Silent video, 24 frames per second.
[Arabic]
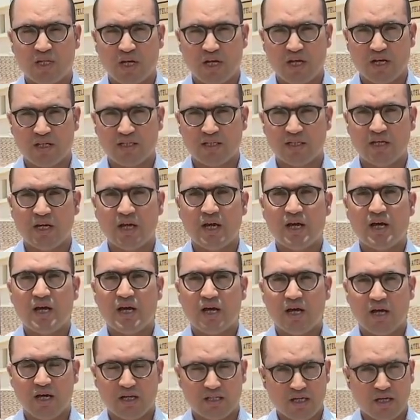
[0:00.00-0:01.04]
بمنطقة
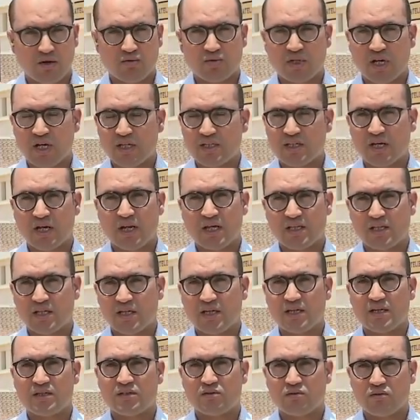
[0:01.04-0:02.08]
آه، تارودانت
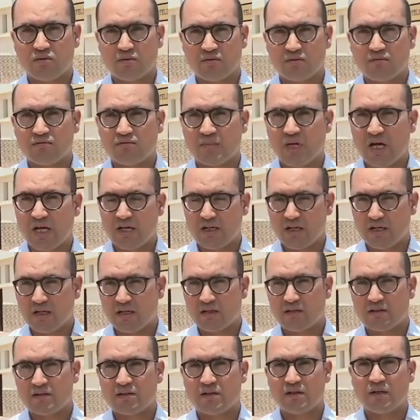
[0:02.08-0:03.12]
التي
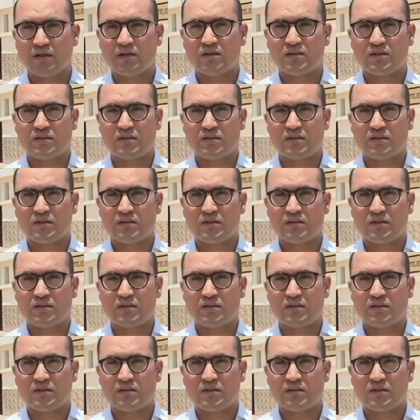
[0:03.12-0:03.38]
يعني